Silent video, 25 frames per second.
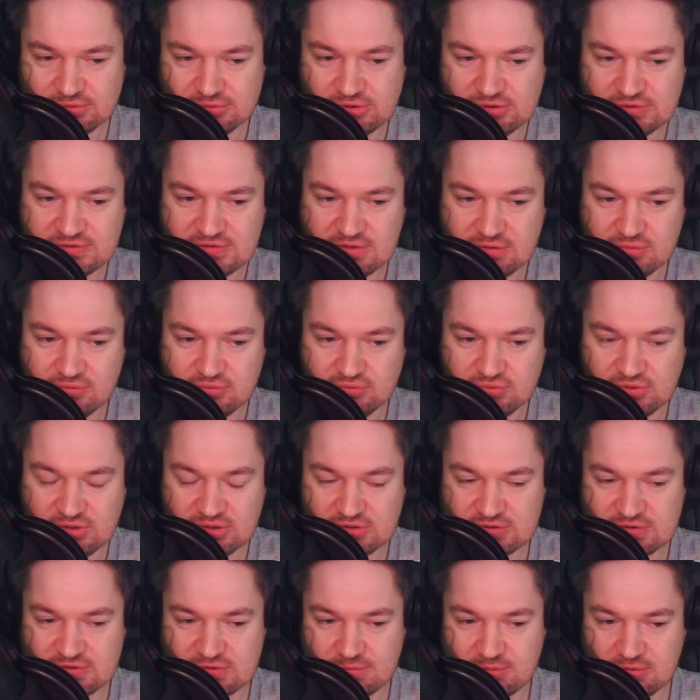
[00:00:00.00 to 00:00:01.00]
to się stał
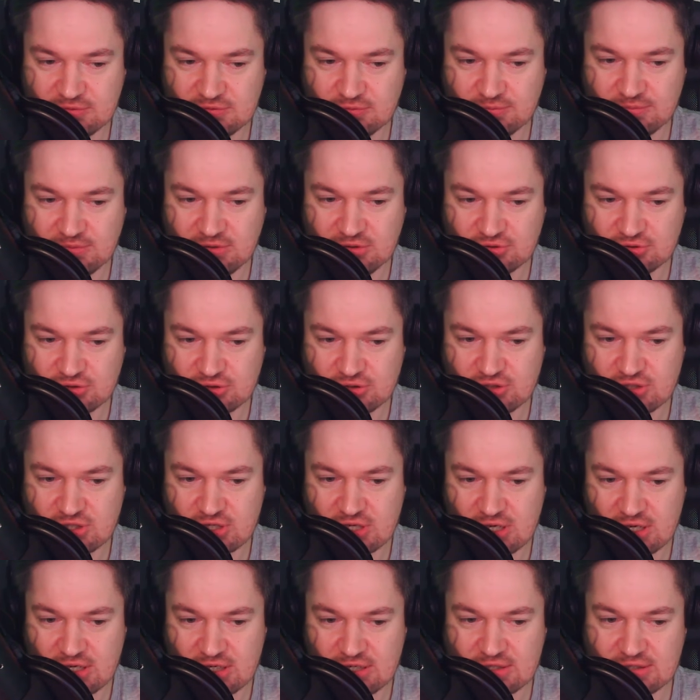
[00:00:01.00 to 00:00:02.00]
nasz sposób na
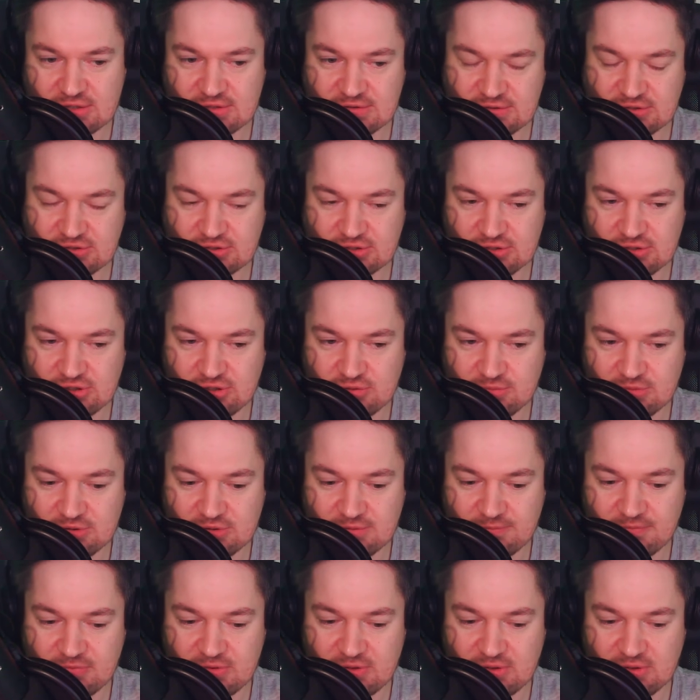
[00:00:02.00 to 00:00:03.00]
życie, ale
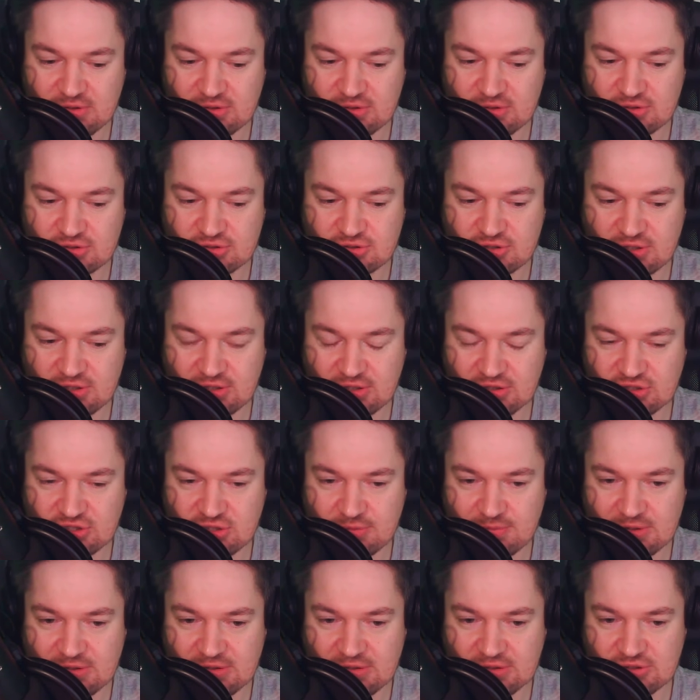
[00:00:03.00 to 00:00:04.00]
zaczęliśmy te, te
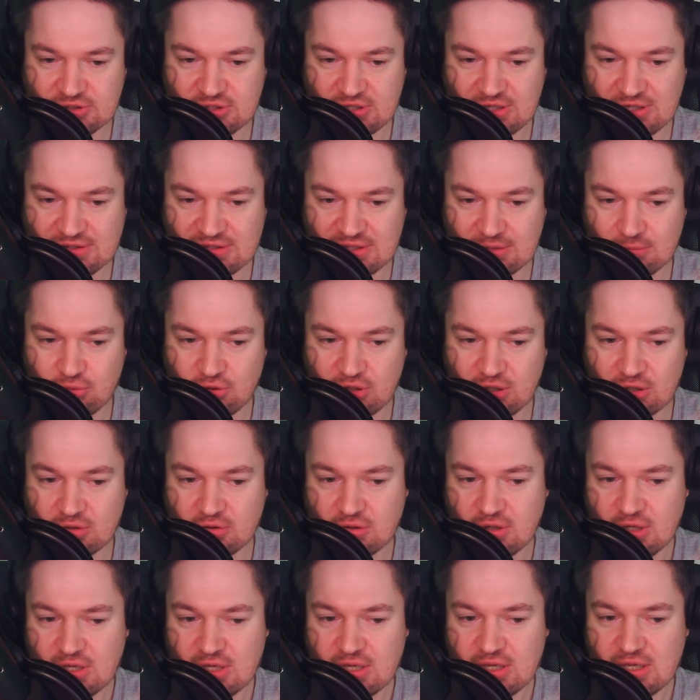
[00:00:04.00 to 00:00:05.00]
14-15 lat temu
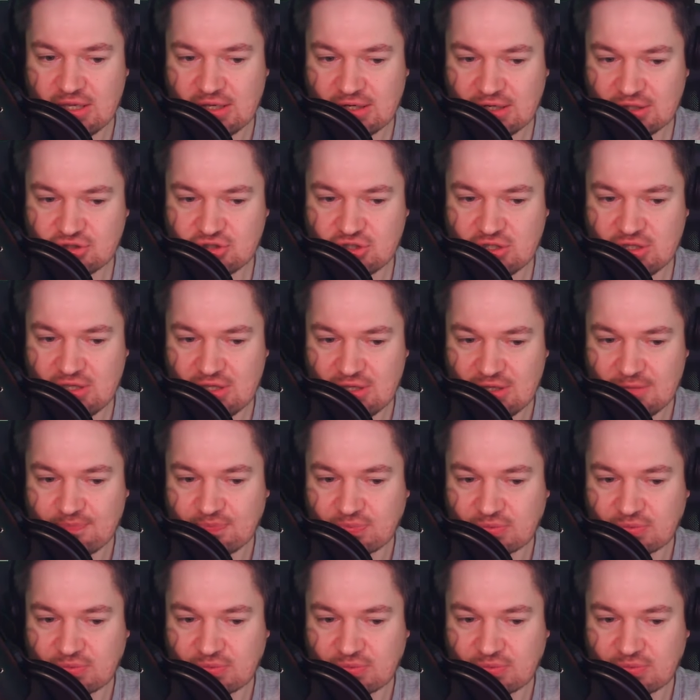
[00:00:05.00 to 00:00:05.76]
jako raczej